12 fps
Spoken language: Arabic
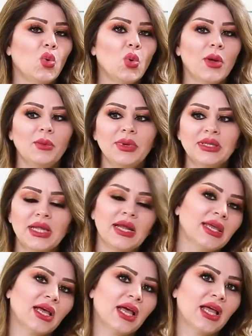
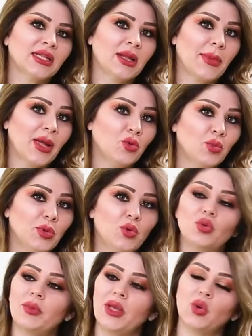وبطريقة طبعا
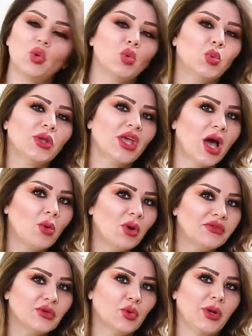وبدون ما يكون وياه
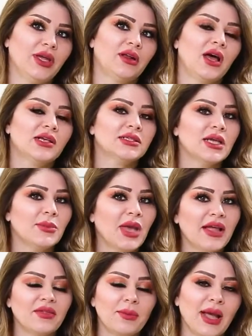وفد وحراسة
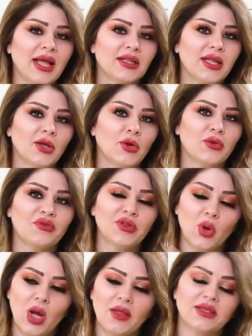بحيث ما حد يعرف
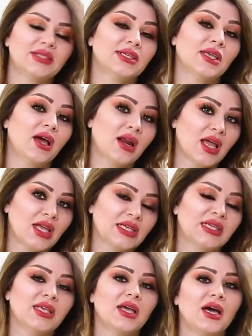أنه هذه السيارة هي
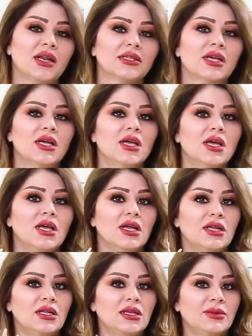سيارة
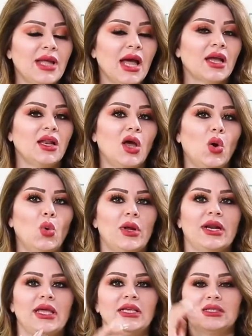آه، اللي داخلها هو
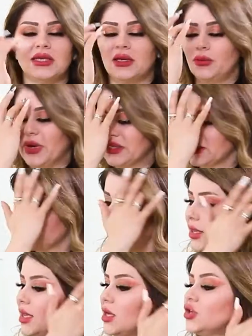الرئيس
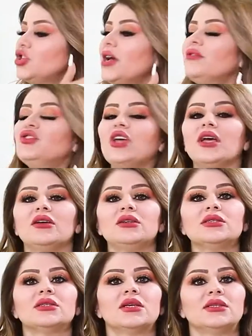المصري شاف
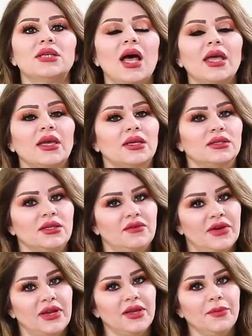شخص سايق
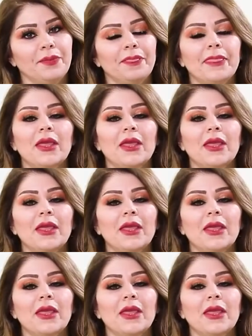دليفري